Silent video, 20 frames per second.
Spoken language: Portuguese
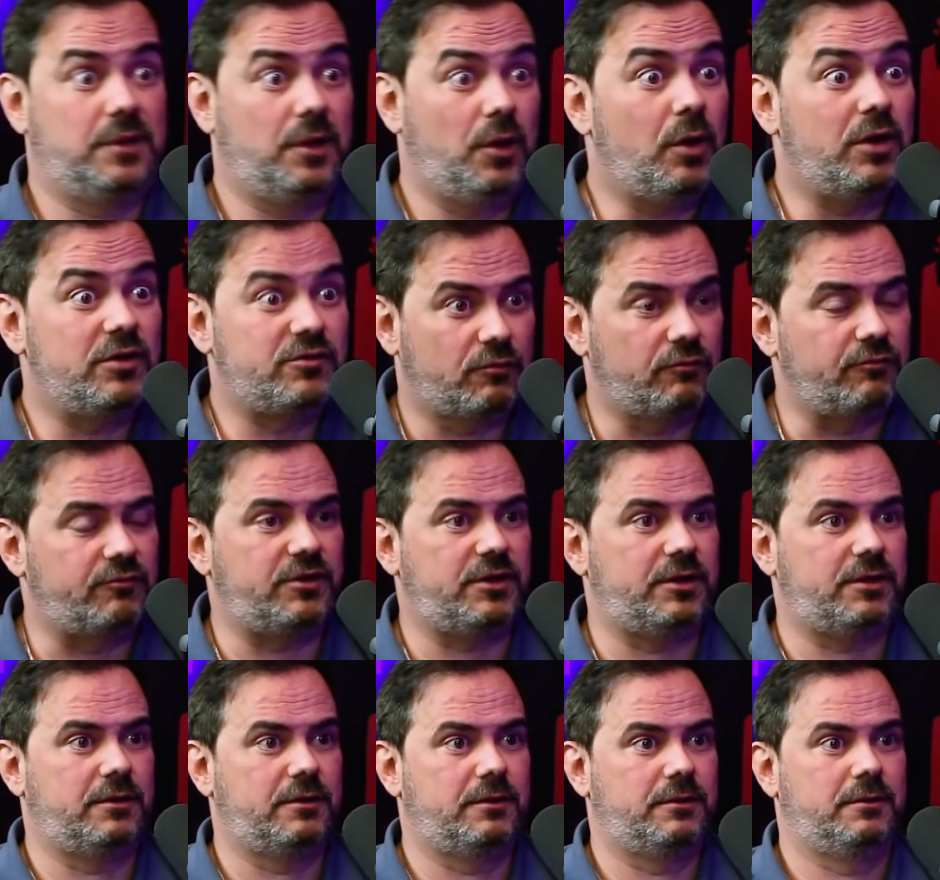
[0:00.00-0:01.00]
eu
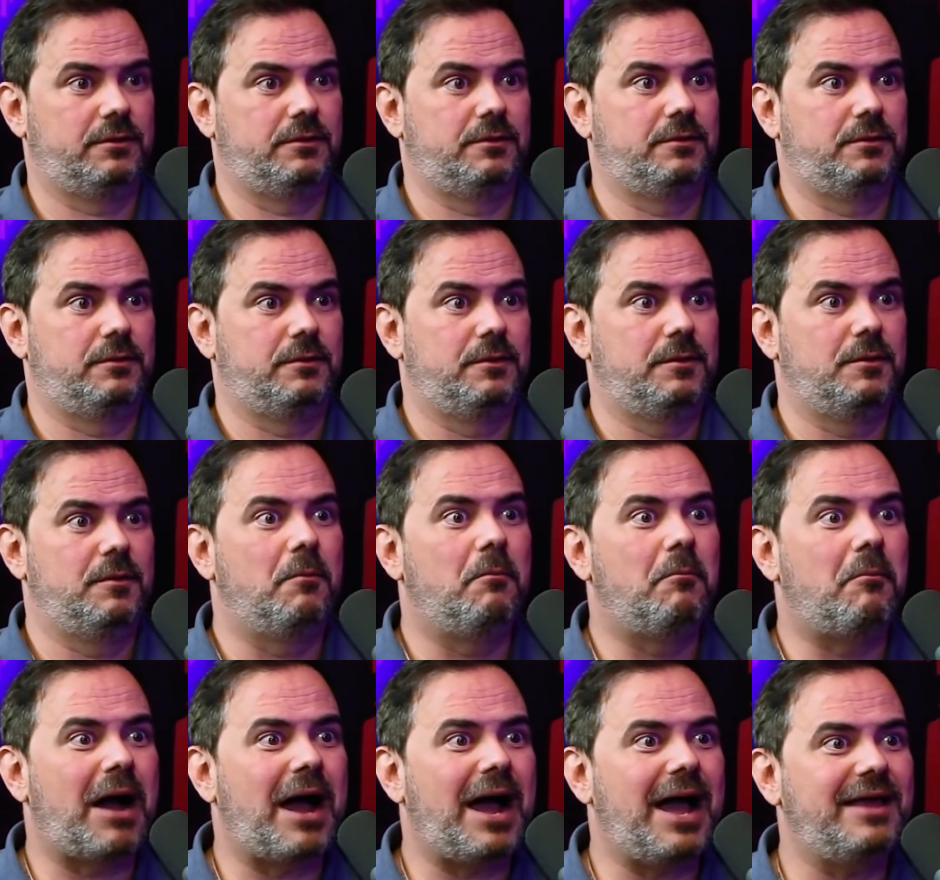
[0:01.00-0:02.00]
resolvi.
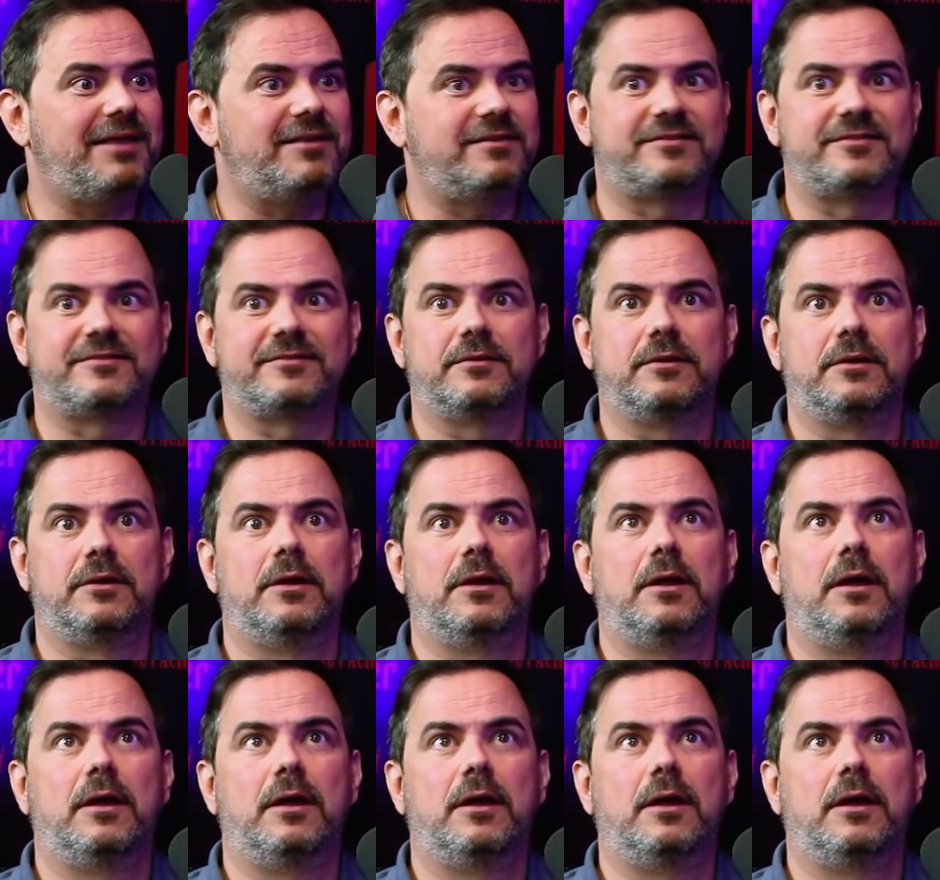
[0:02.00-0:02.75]
Mas